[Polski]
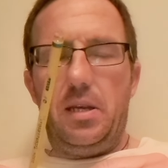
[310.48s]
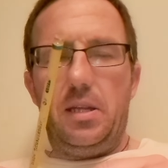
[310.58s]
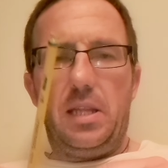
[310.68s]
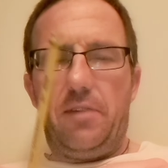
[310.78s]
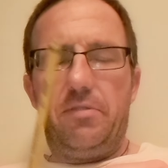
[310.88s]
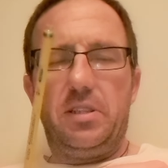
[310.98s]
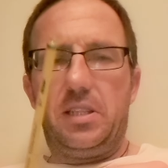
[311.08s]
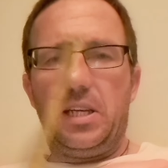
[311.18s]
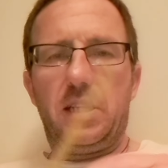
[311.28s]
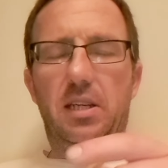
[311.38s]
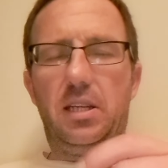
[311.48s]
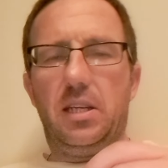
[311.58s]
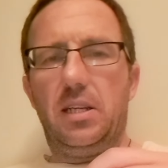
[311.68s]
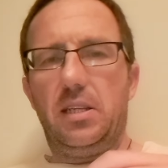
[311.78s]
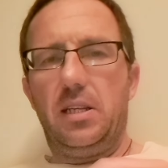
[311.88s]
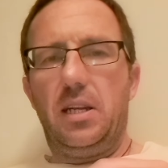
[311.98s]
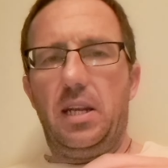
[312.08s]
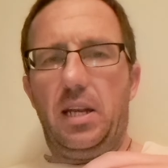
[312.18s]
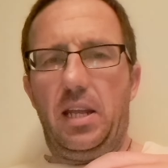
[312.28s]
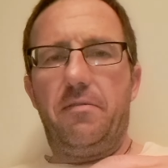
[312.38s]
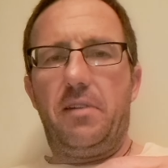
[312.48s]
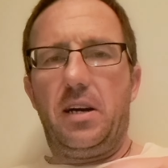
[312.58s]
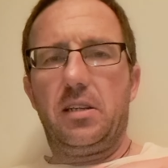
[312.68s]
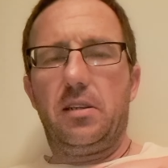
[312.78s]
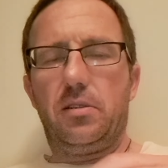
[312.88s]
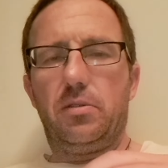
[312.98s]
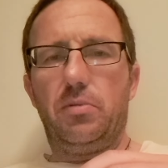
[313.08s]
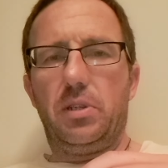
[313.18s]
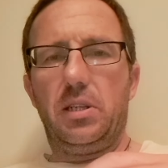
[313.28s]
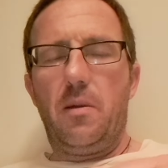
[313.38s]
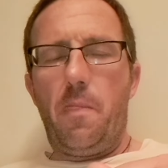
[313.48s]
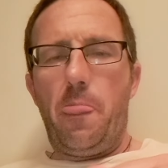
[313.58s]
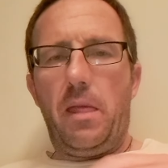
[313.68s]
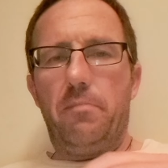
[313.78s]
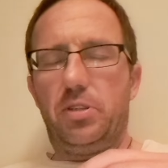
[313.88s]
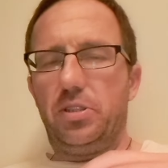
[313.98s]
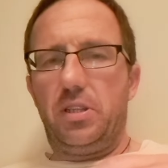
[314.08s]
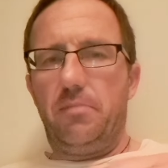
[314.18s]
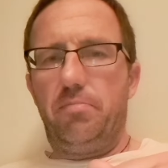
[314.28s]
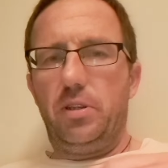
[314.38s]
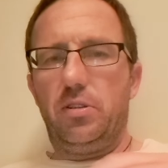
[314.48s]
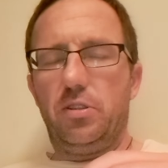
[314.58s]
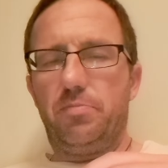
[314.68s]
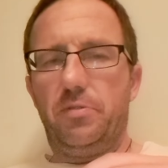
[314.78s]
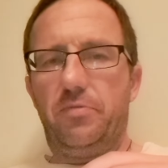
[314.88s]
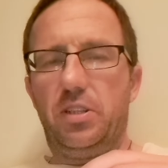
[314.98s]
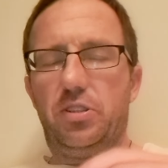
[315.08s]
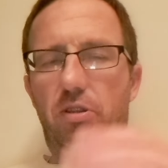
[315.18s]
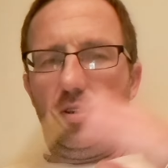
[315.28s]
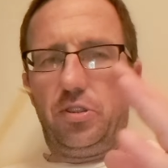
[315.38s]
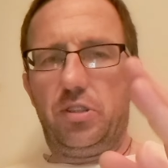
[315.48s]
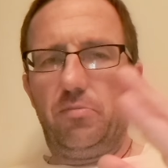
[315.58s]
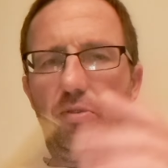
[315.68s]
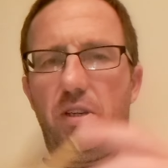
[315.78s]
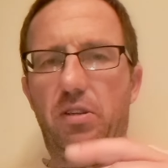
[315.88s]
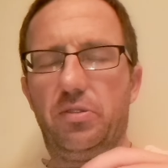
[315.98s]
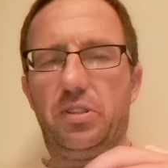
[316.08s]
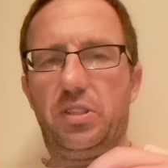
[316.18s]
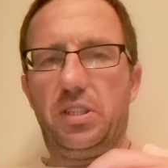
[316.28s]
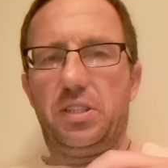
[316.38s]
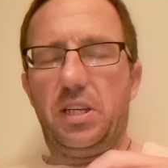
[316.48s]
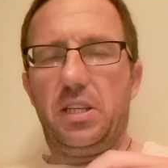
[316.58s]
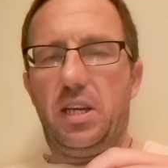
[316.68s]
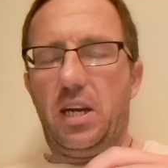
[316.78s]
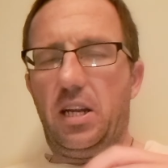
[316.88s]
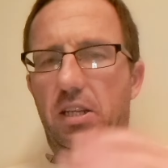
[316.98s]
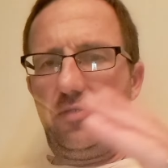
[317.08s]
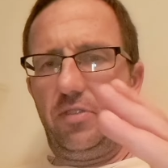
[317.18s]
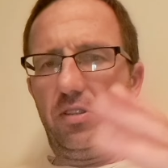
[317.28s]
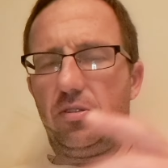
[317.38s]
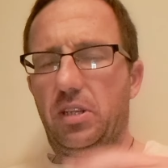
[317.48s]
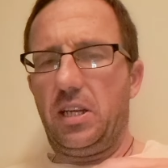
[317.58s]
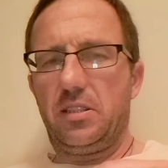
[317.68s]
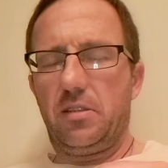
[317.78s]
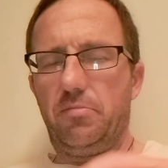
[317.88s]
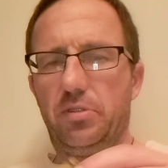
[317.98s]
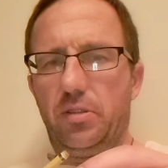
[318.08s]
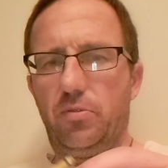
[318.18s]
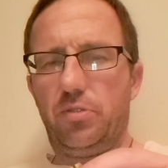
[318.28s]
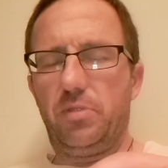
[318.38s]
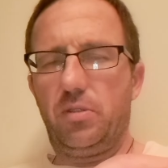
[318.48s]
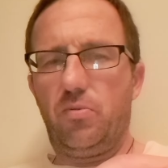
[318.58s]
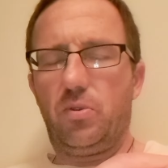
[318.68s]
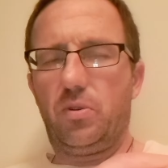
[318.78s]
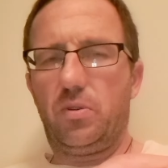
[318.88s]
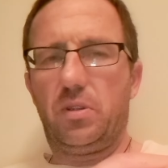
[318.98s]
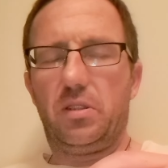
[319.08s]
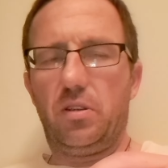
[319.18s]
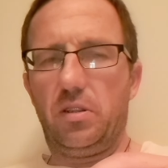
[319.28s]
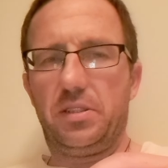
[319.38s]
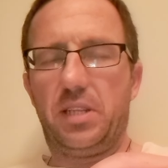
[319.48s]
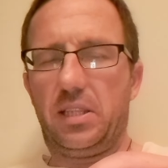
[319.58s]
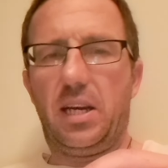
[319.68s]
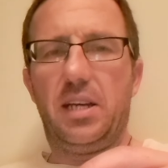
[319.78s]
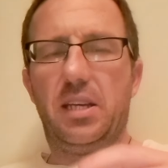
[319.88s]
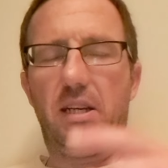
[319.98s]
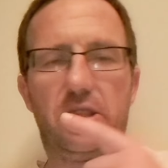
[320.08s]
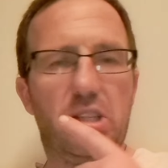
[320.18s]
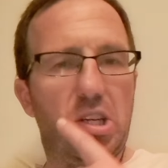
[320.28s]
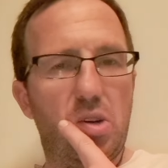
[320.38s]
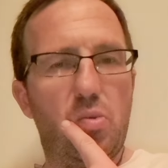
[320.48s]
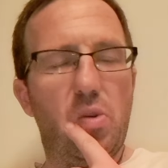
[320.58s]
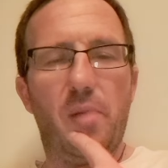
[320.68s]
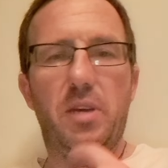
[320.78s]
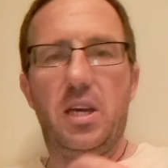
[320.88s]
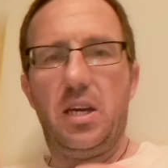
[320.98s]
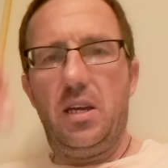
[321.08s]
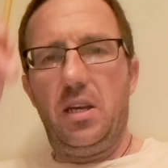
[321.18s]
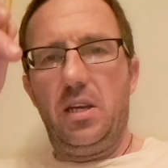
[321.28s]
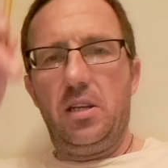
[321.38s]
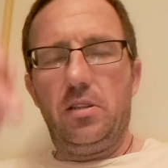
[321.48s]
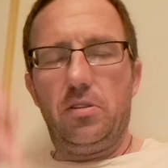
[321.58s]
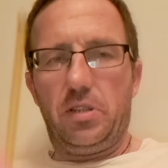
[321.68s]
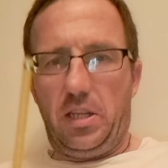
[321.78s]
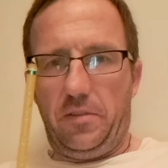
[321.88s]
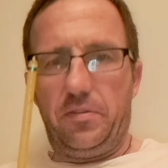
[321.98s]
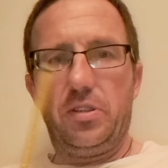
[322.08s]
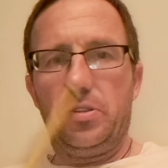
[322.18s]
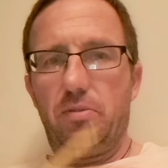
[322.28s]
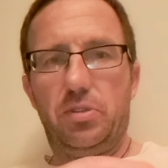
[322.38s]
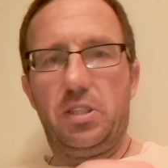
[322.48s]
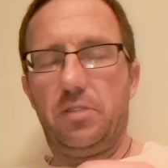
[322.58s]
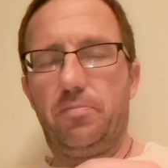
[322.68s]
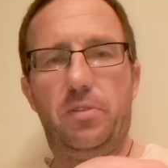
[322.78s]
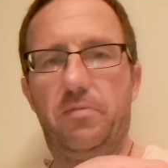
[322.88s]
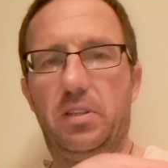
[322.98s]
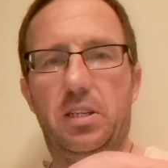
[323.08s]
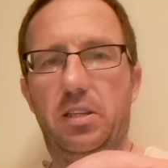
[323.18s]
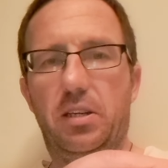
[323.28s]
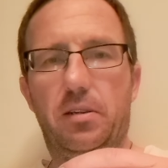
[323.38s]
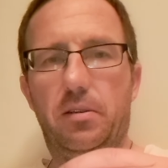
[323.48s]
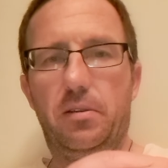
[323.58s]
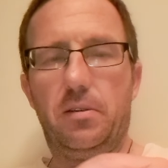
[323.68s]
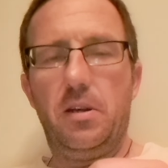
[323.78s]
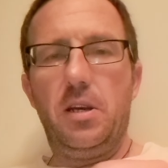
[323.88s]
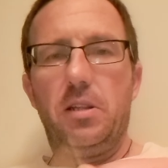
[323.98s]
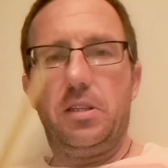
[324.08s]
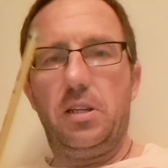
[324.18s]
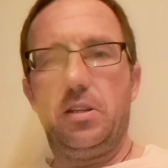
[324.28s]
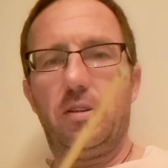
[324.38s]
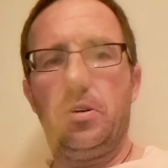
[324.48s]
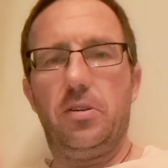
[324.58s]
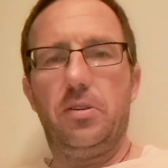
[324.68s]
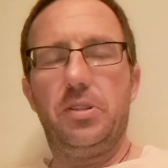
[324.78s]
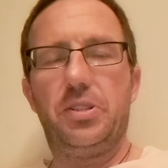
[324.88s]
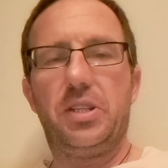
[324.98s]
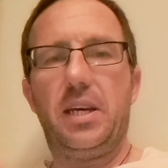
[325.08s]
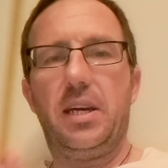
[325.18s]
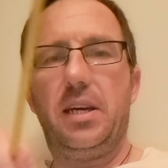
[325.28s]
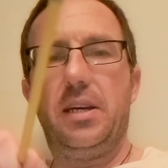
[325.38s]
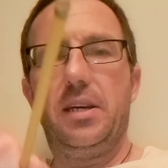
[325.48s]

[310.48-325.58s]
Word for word: Yy, nawet taki e, lewak, który przystępuje do spowiedzi, otrzymuje rozgrzeszenie, ale świętokradzkie, bo załóżmy zataja grzechy, kłamie, to krew Chrystusa spływa na niego. Tylko, że